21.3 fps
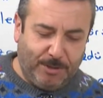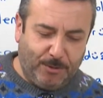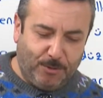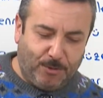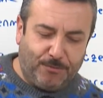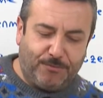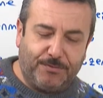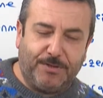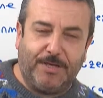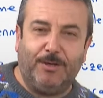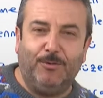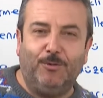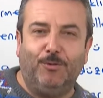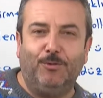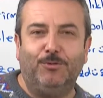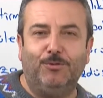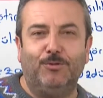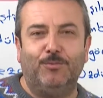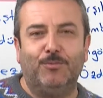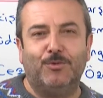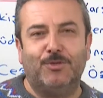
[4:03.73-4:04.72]
öfkeli
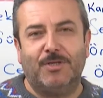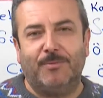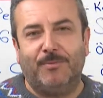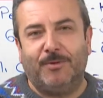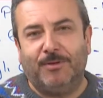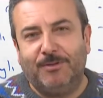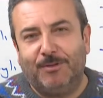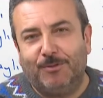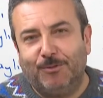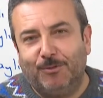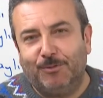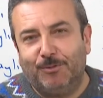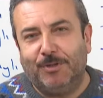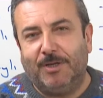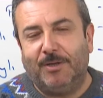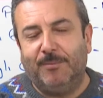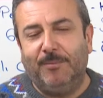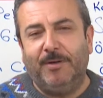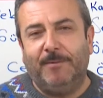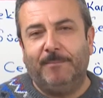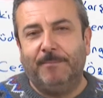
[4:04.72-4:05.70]
olduğumuz zamanlar oluyor
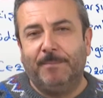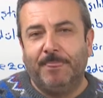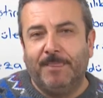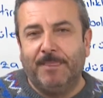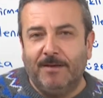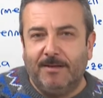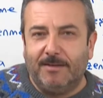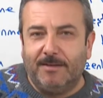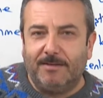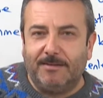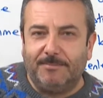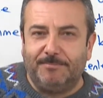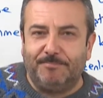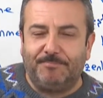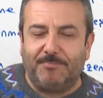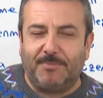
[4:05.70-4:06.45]
ama e,